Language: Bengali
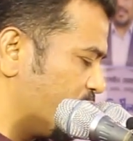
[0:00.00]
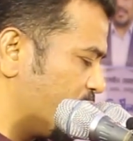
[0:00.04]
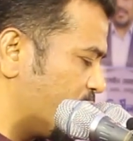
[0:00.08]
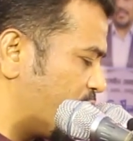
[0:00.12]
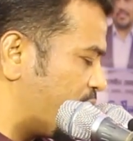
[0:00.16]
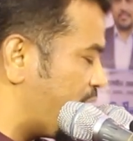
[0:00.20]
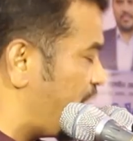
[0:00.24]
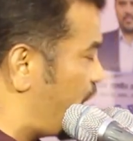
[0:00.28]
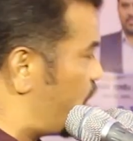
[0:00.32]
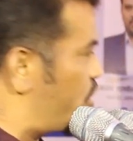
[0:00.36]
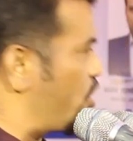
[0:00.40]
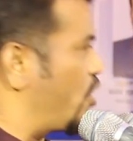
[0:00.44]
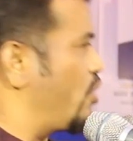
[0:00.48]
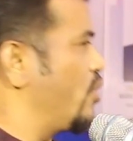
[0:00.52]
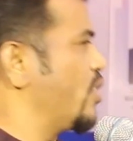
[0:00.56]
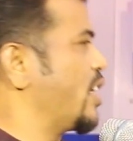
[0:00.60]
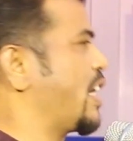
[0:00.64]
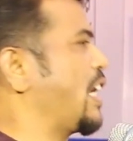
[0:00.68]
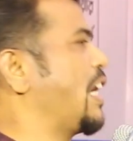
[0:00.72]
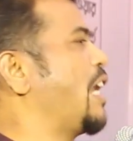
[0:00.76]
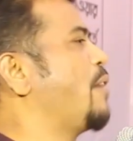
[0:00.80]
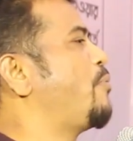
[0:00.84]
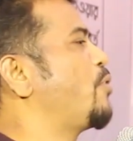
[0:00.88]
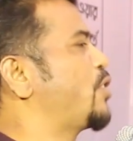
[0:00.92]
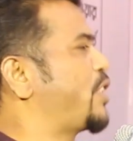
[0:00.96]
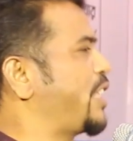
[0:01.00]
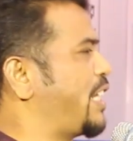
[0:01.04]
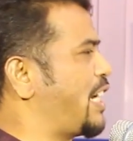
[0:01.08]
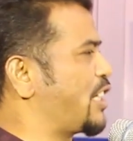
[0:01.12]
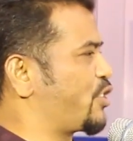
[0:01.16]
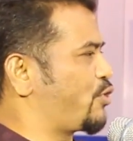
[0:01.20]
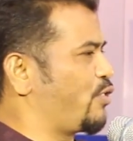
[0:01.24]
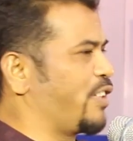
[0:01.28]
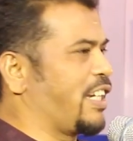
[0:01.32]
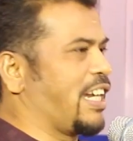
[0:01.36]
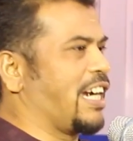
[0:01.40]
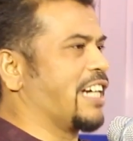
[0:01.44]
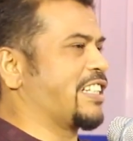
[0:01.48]
তিনি তখন খেলাফতের
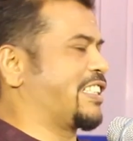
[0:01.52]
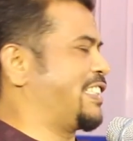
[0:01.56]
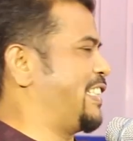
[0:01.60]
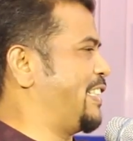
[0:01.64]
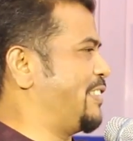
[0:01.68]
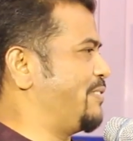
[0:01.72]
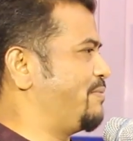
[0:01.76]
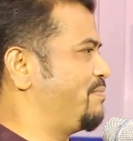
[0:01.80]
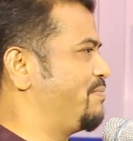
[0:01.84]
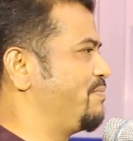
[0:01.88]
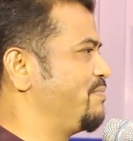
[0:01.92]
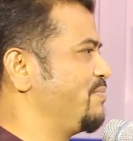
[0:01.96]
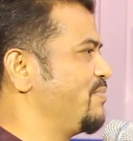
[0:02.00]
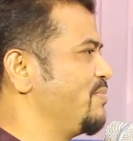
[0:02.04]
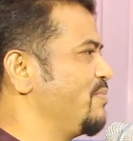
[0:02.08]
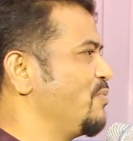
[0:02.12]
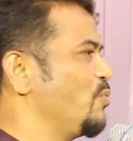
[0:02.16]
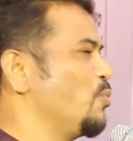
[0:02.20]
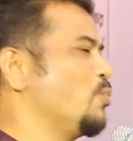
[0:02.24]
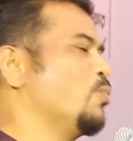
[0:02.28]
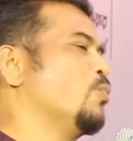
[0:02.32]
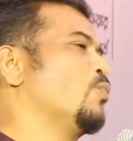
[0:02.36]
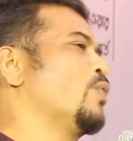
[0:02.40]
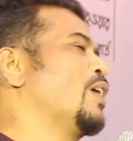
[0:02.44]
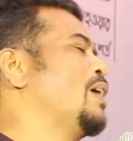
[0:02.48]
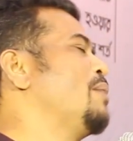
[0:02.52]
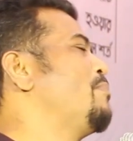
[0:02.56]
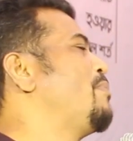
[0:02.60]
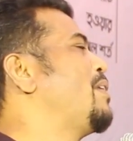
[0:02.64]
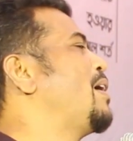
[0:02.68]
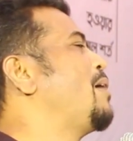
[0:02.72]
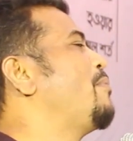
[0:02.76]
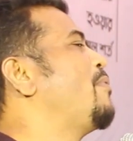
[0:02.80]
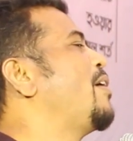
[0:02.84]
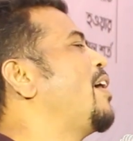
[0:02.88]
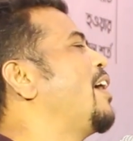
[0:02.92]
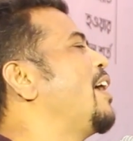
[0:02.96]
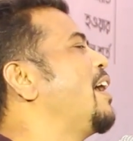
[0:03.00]
আসনে আসেন ওরে
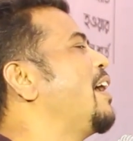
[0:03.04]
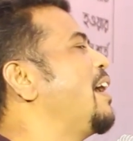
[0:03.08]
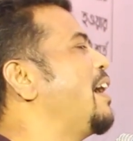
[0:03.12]
বাবা